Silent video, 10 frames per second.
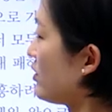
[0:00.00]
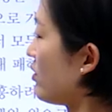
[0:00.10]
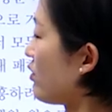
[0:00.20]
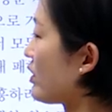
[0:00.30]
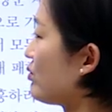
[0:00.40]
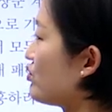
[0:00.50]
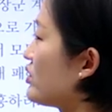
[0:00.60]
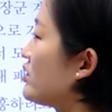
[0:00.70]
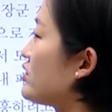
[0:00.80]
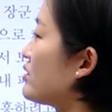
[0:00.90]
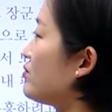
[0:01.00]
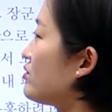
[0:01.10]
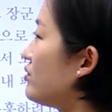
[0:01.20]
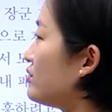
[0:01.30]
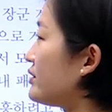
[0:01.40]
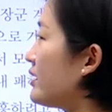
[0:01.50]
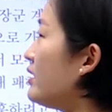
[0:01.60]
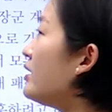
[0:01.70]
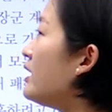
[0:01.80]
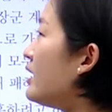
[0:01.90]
여러 개 문제를 지금 풀고 있어요.